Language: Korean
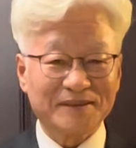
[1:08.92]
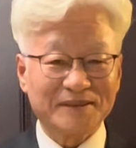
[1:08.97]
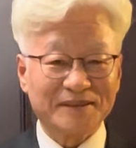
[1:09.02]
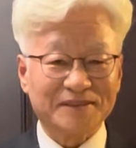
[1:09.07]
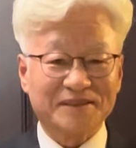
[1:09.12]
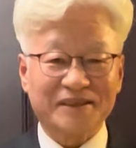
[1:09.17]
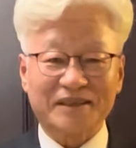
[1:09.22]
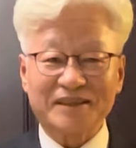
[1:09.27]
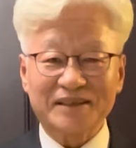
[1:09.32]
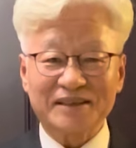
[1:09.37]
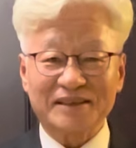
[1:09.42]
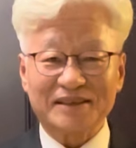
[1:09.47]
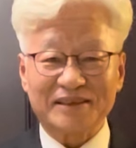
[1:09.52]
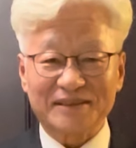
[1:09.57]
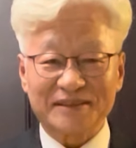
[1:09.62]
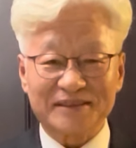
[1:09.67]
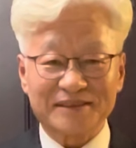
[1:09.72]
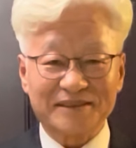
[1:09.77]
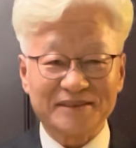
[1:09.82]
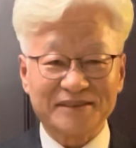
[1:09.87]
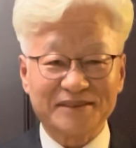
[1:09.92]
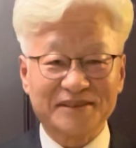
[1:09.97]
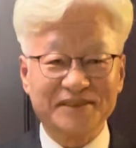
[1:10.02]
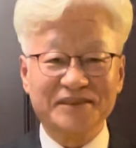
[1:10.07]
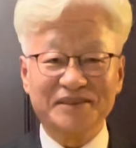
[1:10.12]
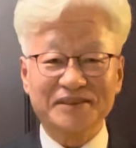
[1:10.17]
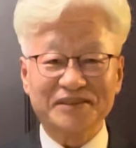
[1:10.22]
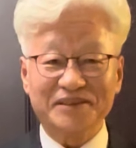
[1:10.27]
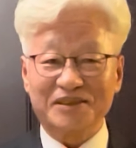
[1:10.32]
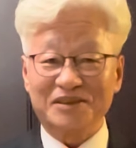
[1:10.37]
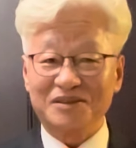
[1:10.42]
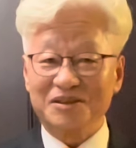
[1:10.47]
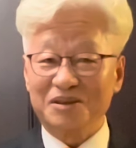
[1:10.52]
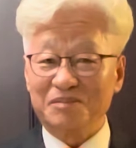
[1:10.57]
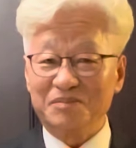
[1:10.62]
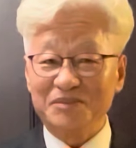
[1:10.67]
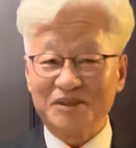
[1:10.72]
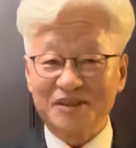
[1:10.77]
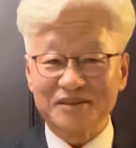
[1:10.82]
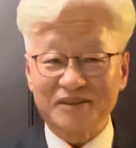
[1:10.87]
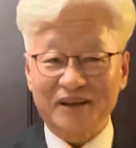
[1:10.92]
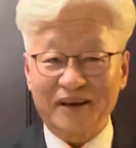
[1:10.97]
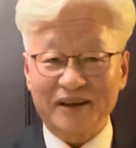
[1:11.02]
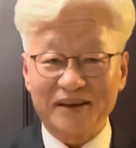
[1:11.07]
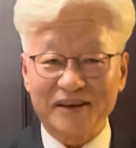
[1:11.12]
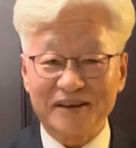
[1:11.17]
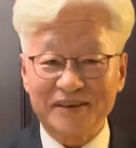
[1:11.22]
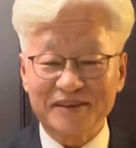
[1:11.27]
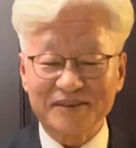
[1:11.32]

제가 드린 것은 없는데